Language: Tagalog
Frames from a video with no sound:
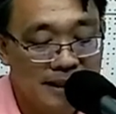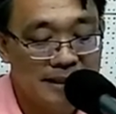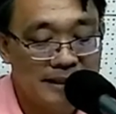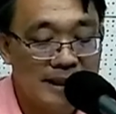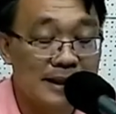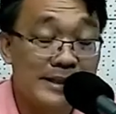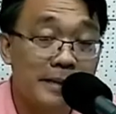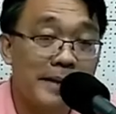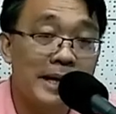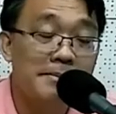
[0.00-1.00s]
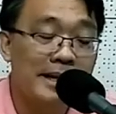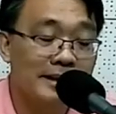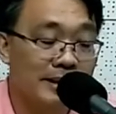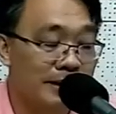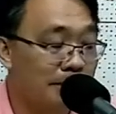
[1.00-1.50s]
Kaseta ang kasakbayan
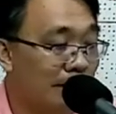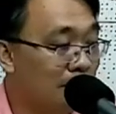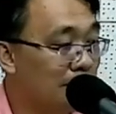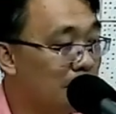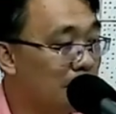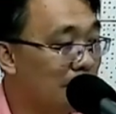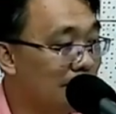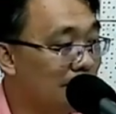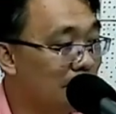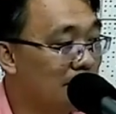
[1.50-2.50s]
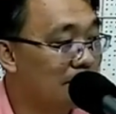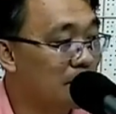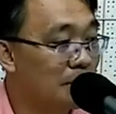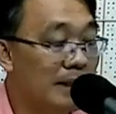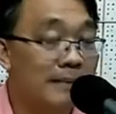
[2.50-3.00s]
man, tinte pa nagpatuloy iti dating nga
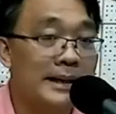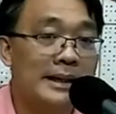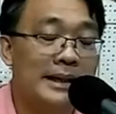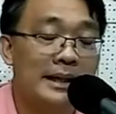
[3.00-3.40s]
programa.